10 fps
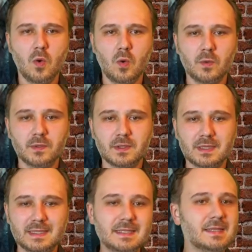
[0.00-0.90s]
Und
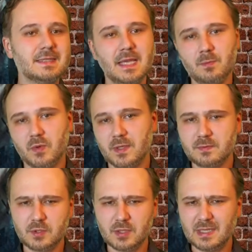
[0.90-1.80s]
dieses Tempo, was
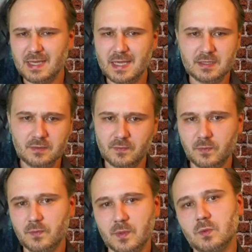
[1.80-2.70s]
wir schon in den ersten
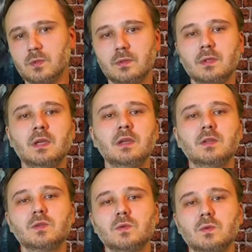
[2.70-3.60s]
fünf Minuten
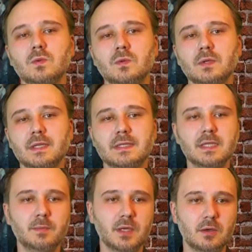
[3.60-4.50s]
zu
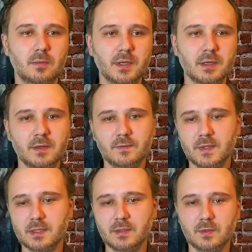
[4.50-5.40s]
Gesicht bekommen,
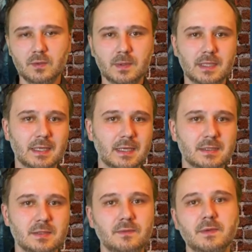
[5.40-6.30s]
wird über den
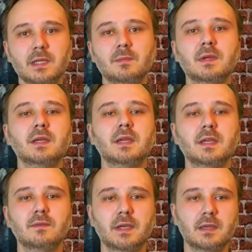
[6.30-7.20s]
ganzen Film
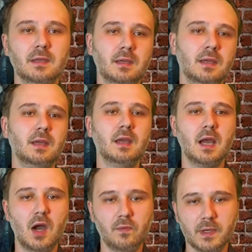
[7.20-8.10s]
hinweg
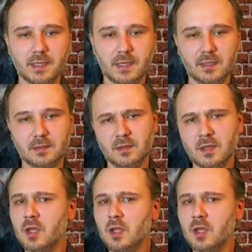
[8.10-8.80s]
aufrechterhalten.